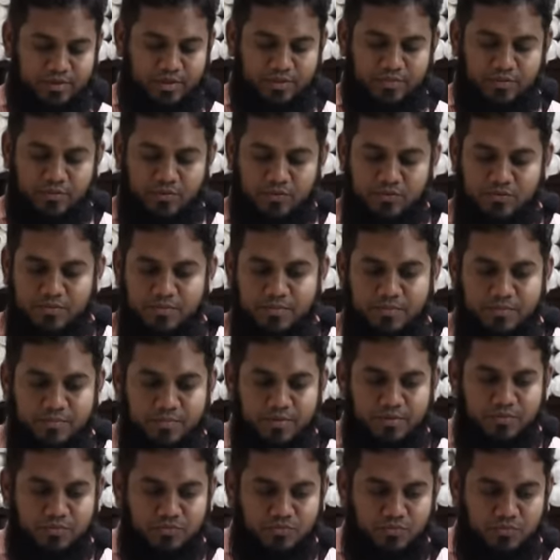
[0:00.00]
అందుకోసం
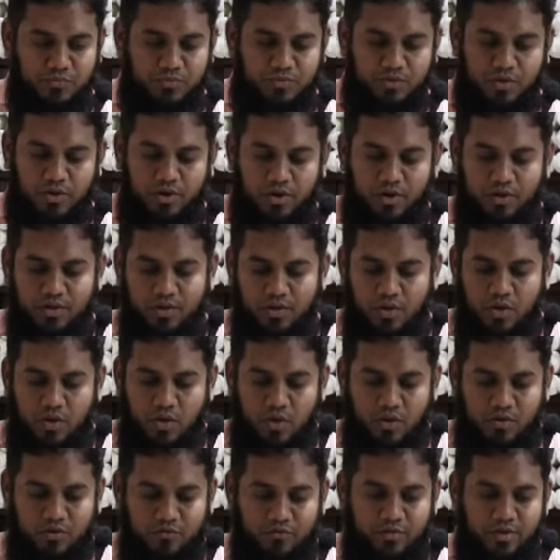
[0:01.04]
మీకు చూపిస్తున్నా
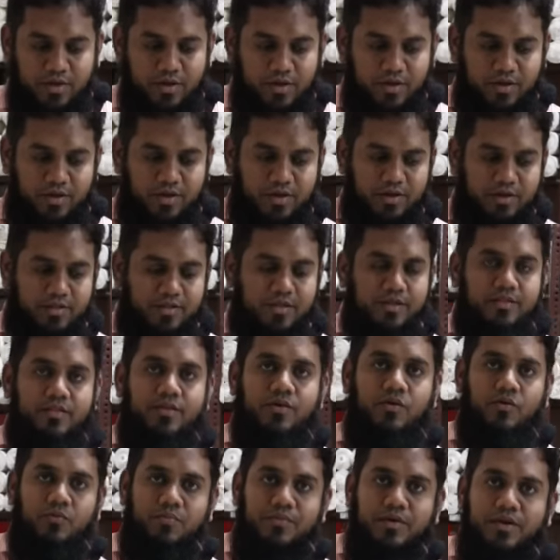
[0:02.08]
ఇవి
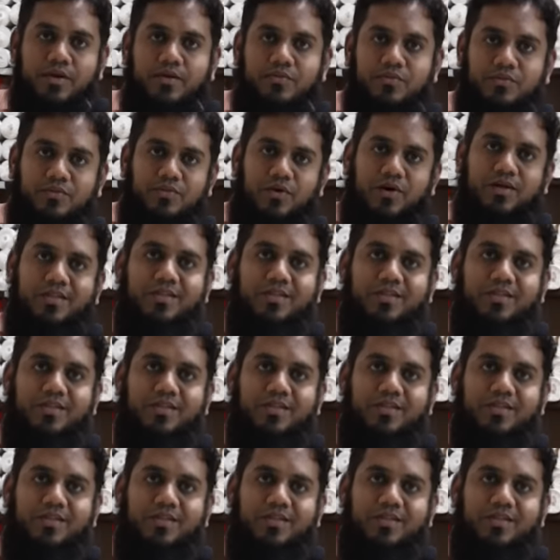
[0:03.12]
ఏదేది ఓపెన్ అవుతుందో